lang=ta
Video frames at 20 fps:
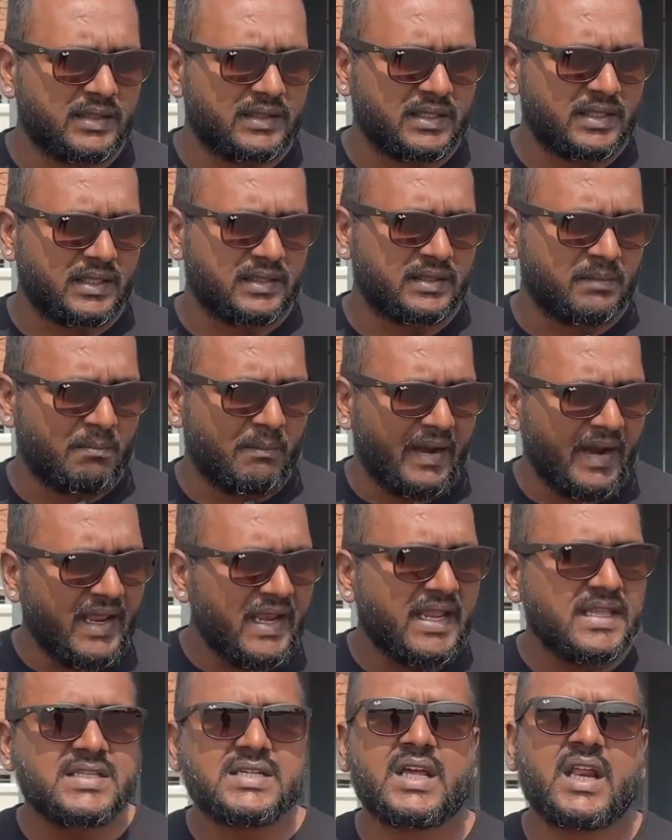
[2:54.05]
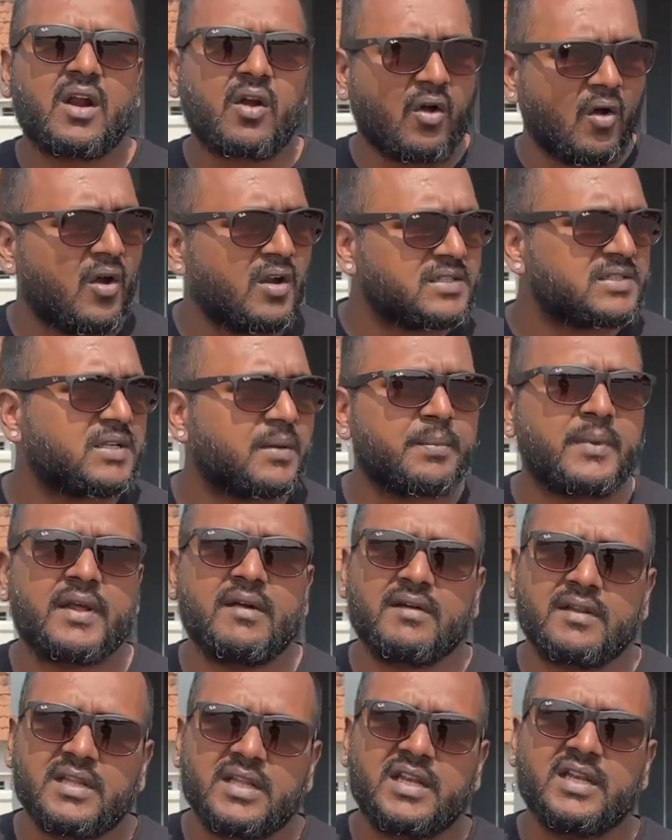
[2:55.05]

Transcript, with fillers: அந்த அந்த மைலேஜுங்கிற கான்செப்டே